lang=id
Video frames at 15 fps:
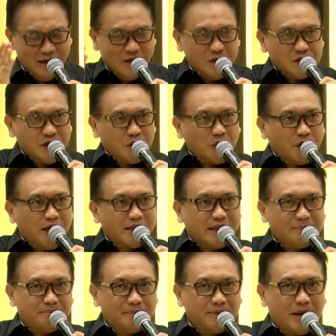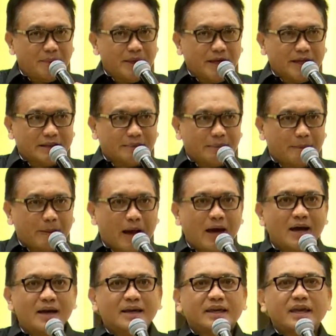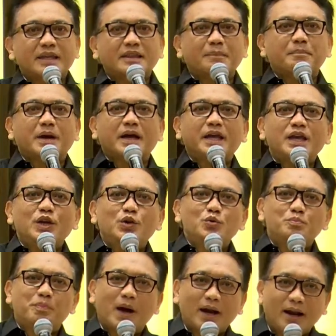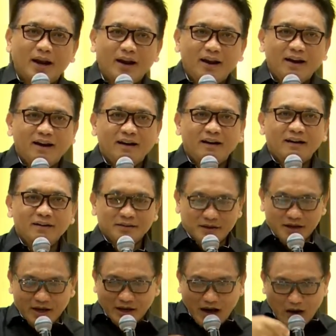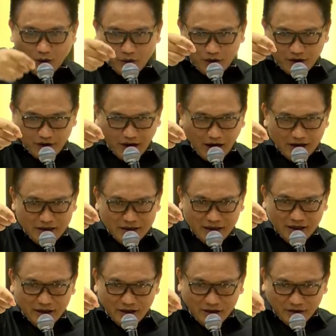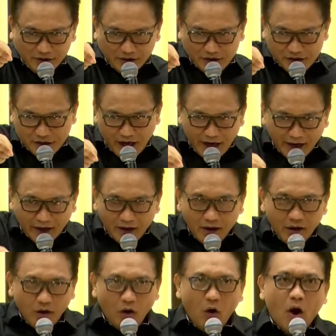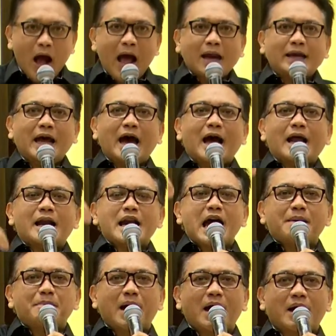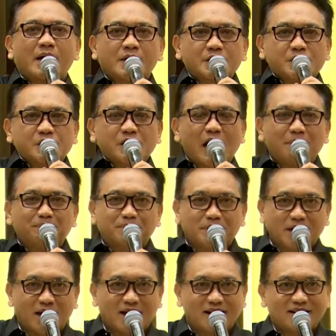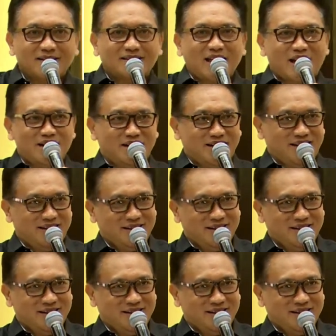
Satu kitab, namanya kitab apa? Kitab kehidupan. Kalau ya kan, dicek, oh ada nama Sabta Tandi.